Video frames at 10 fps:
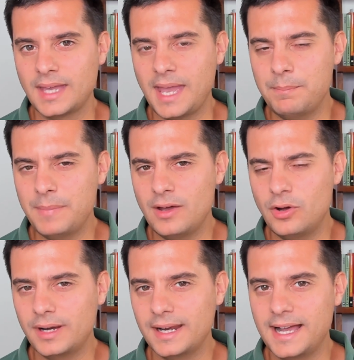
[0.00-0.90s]
¿Es
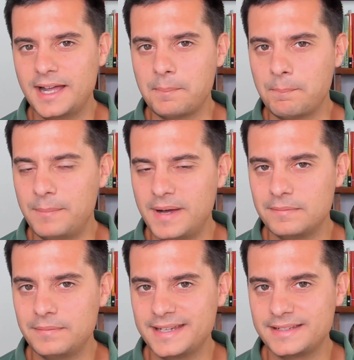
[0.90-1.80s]
mejor regar
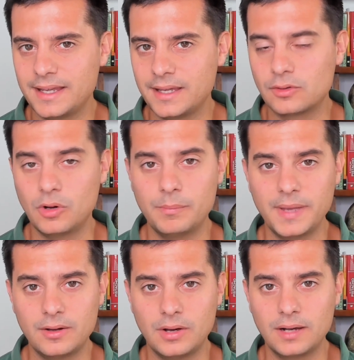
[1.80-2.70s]
más veces con
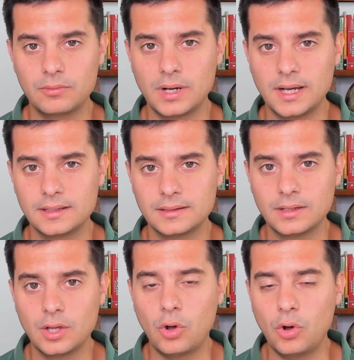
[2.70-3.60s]
menos agua
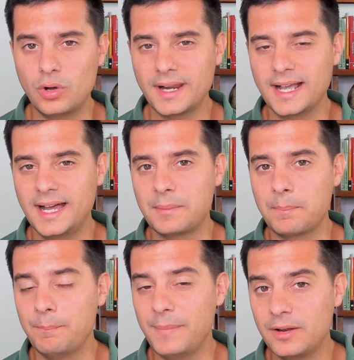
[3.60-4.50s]
o
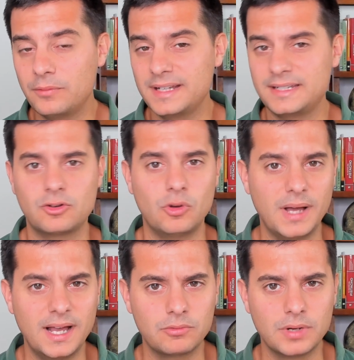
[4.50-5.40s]
regar menos veces con
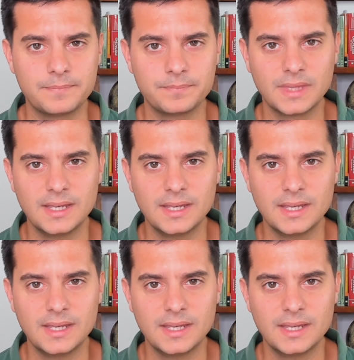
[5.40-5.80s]
más agua?